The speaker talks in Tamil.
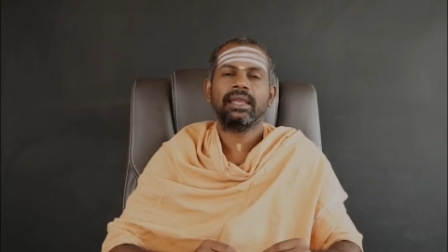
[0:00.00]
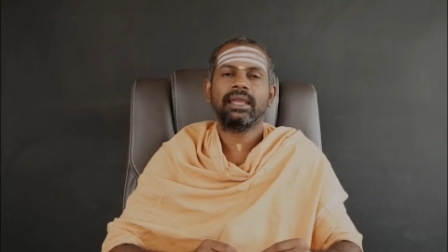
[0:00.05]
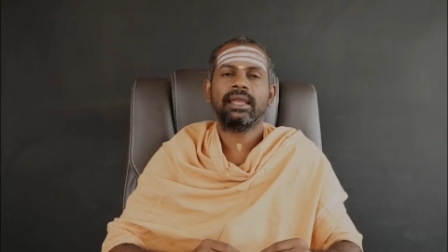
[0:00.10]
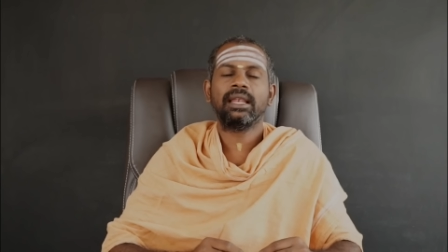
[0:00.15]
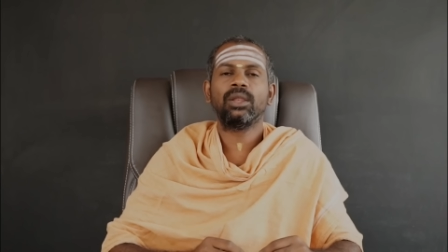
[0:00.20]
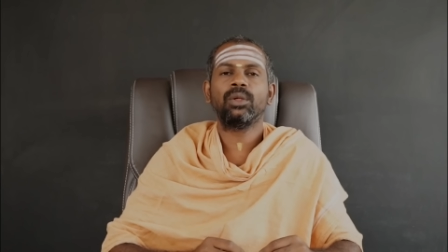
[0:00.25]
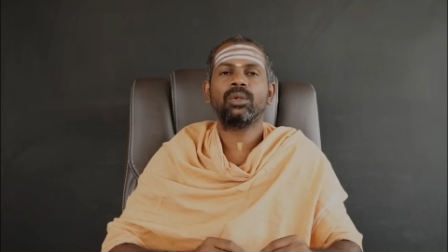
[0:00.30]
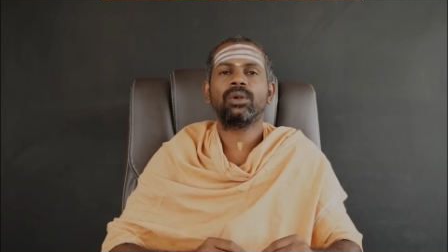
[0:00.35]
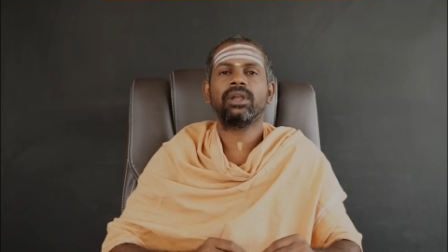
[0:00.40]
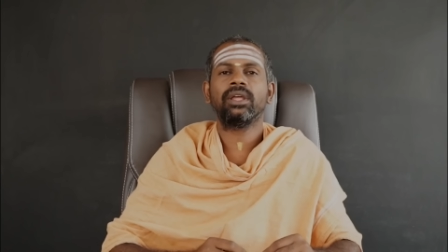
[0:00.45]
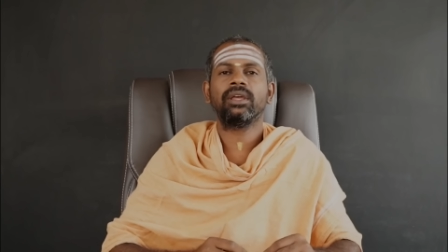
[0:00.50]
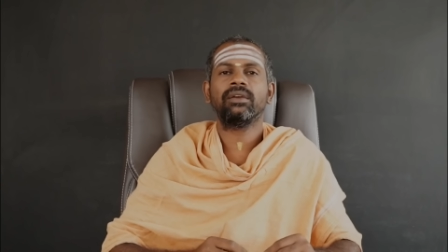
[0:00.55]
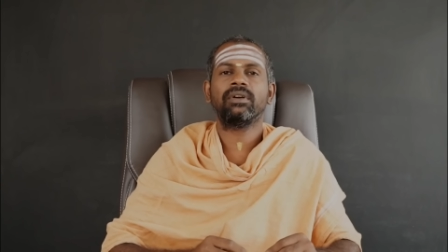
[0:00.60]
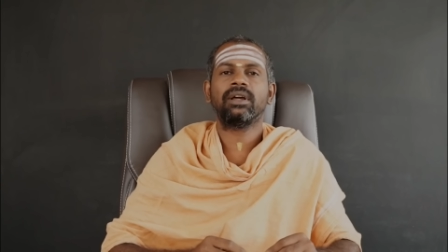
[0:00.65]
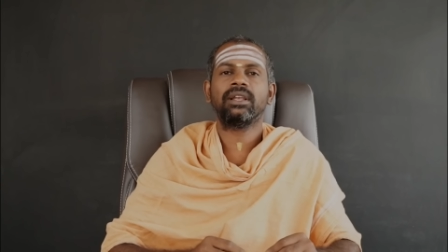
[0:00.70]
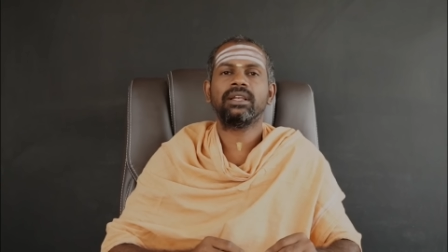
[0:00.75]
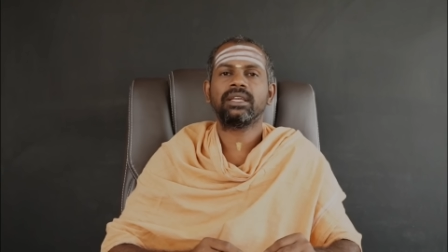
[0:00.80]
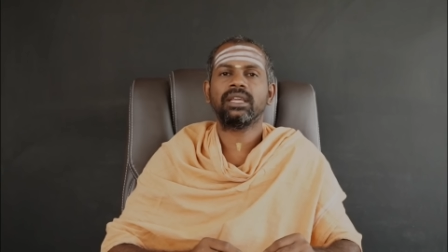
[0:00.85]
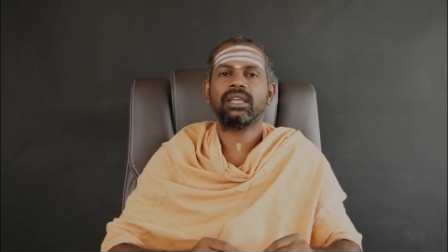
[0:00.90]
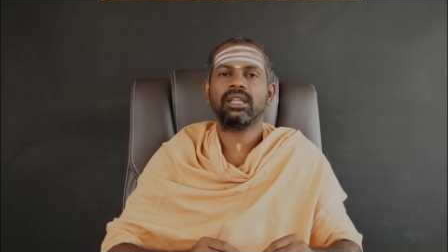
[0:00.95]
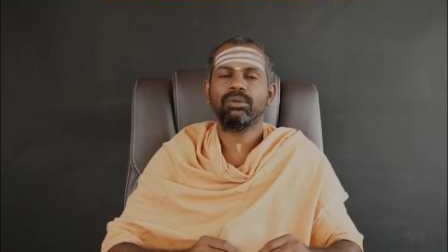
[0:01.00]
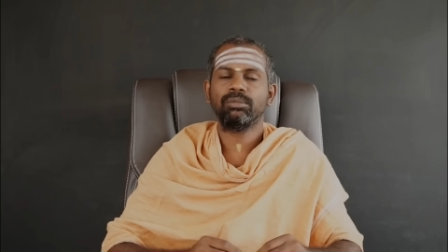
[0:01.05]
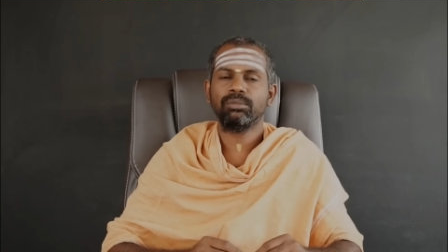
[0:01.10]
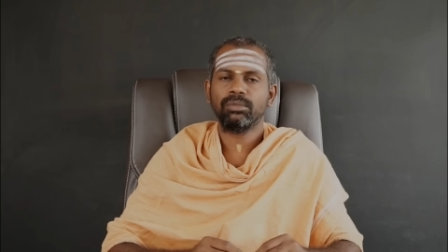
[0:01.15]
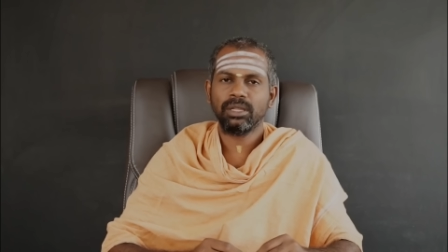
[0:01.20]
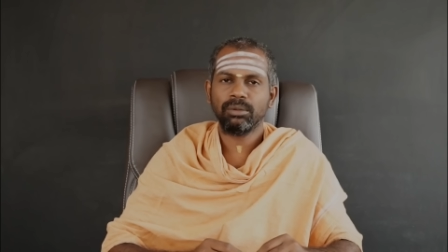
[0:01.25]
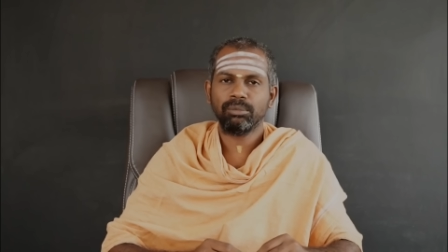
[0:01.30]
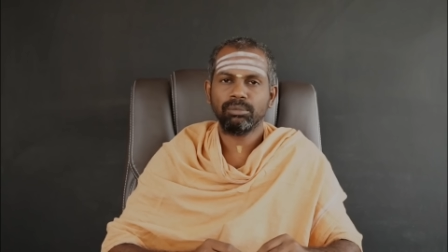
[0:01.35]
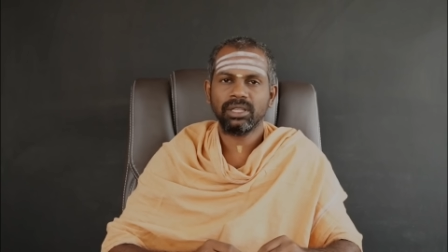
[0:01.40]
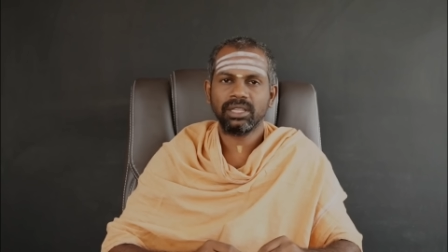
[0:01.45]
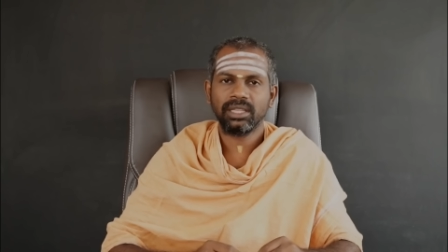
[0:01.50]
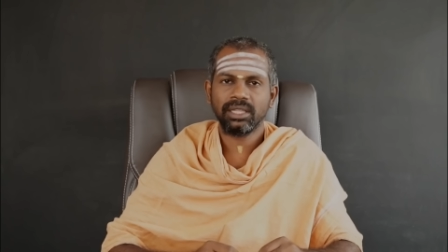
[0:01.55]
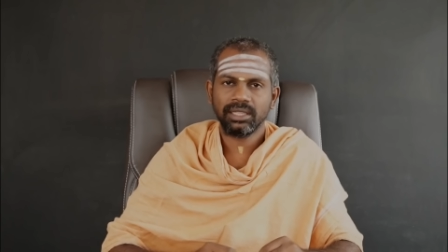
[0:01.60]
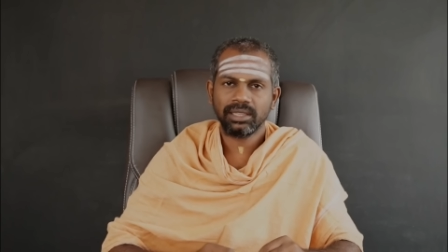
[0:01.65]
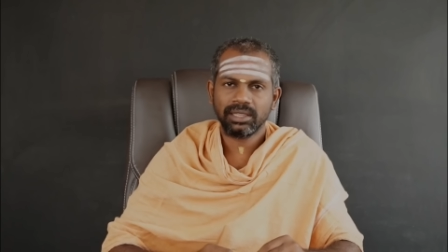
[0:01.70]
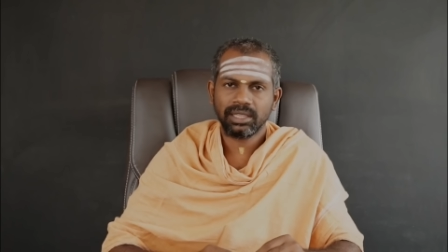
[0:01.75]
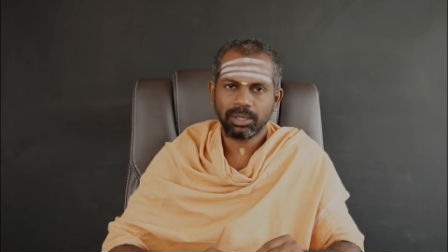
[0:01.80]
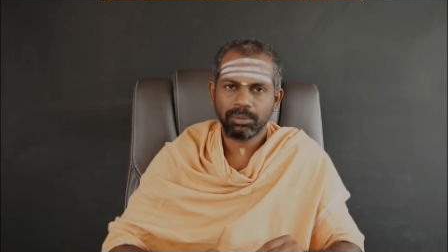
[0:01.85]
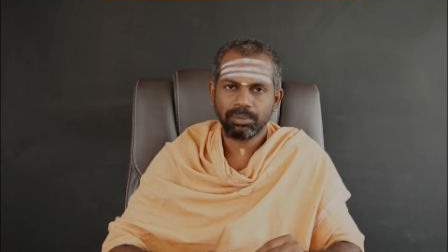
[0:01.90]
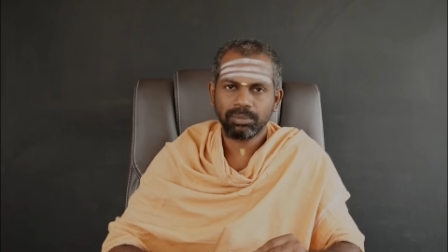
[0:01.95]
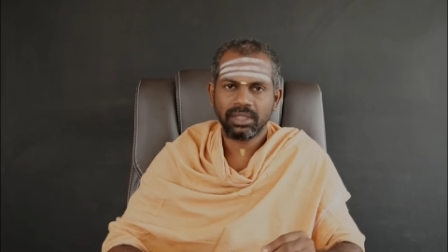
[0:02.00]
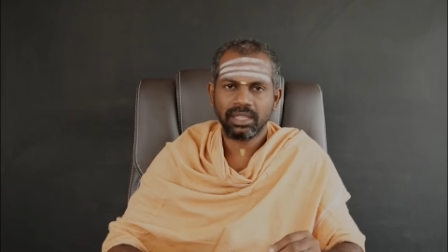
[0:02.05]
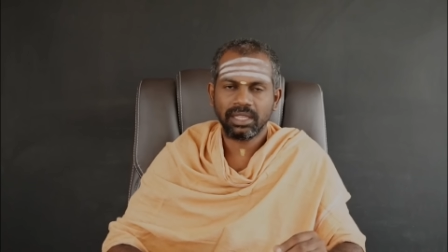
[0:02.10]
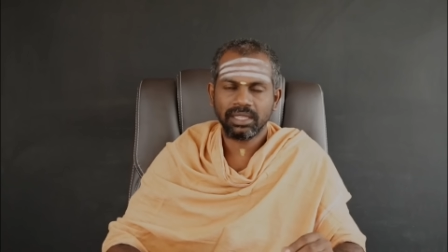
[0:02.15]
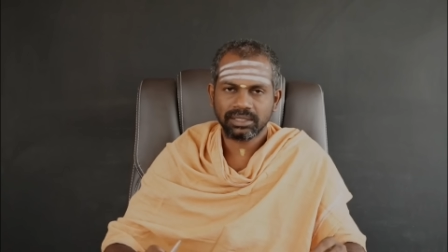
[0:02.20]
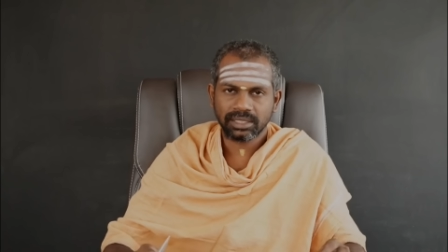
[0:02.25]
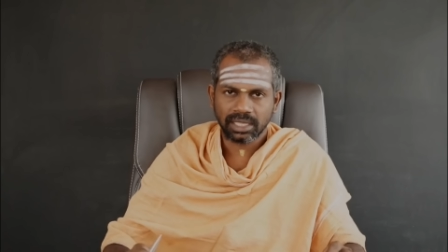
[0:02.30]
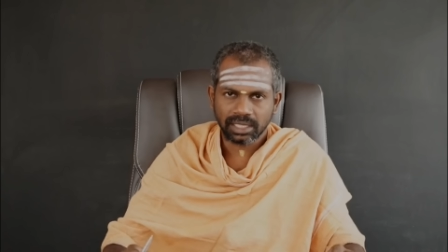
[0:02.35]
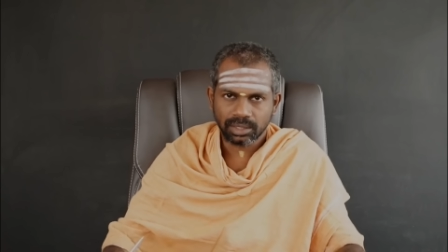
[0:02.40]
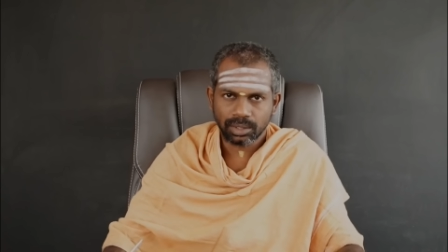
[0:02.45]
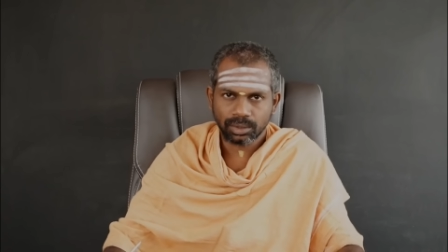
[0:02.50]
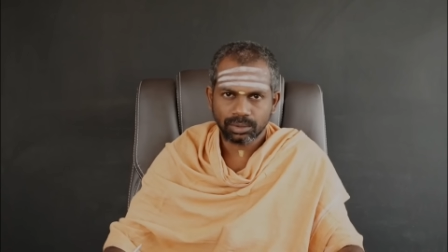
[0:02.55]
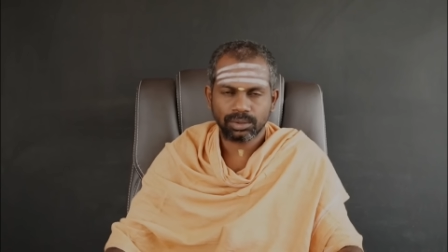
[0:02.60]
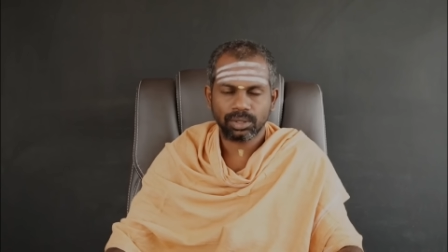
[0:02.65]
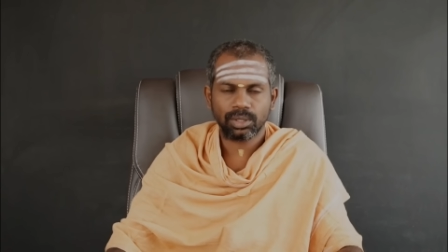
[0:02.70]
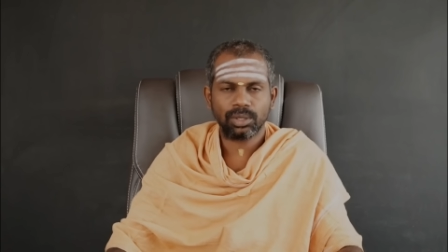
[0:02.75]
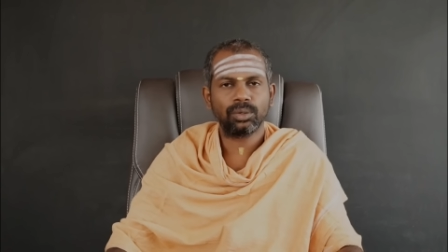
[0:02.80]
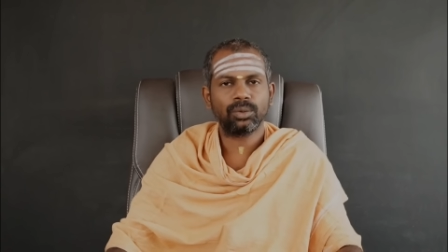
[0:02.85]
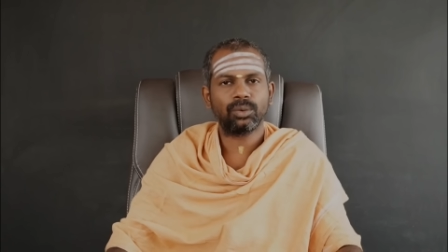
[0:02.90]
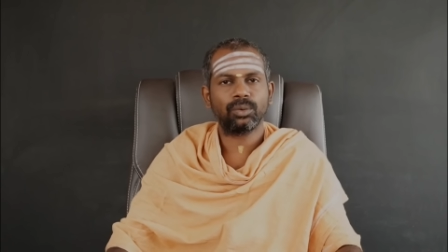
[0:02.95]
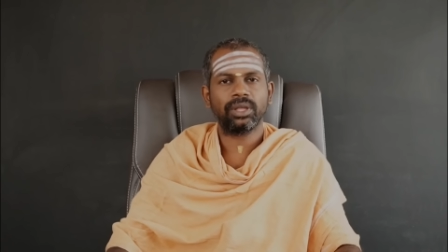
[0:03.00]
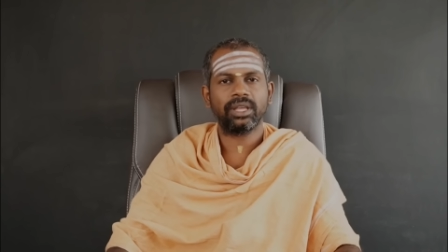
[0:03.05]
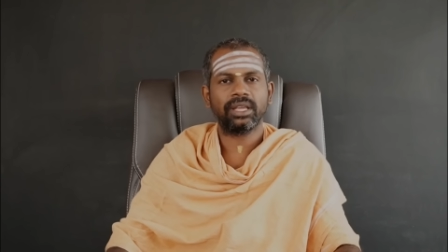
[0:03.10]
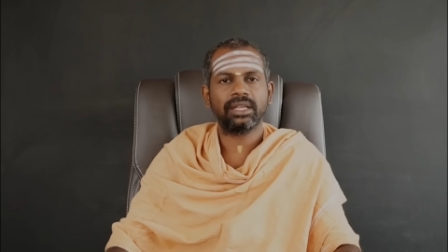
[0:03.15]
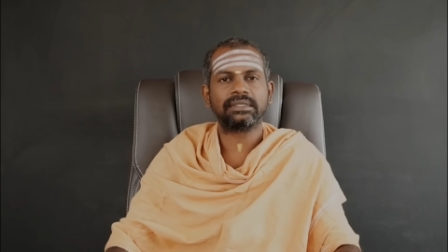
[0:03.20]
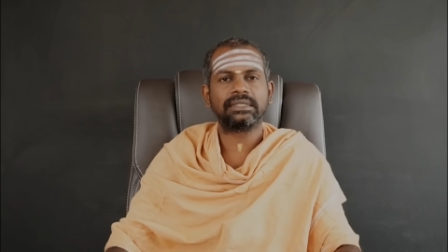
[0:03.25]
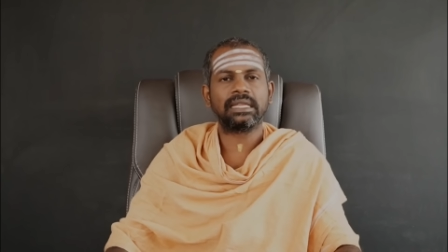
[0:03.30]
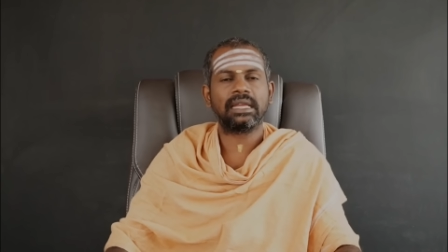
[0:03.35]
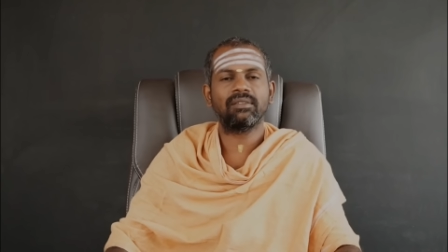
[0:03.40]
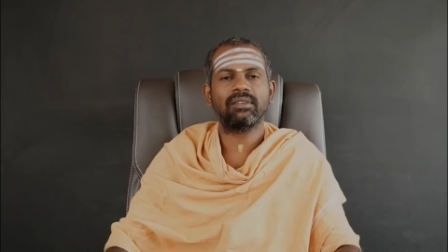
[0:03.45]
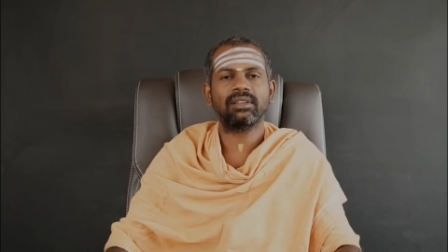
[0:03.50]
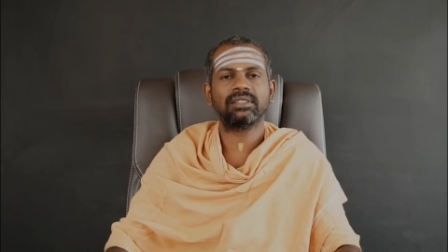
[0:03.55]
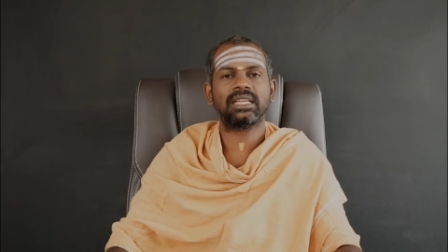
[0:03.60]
எல்லோருடைய வாழ்க்கையிலும் நிம்மதி திருப்தி சந்தோஷத்துடன் கூடிய செல்வ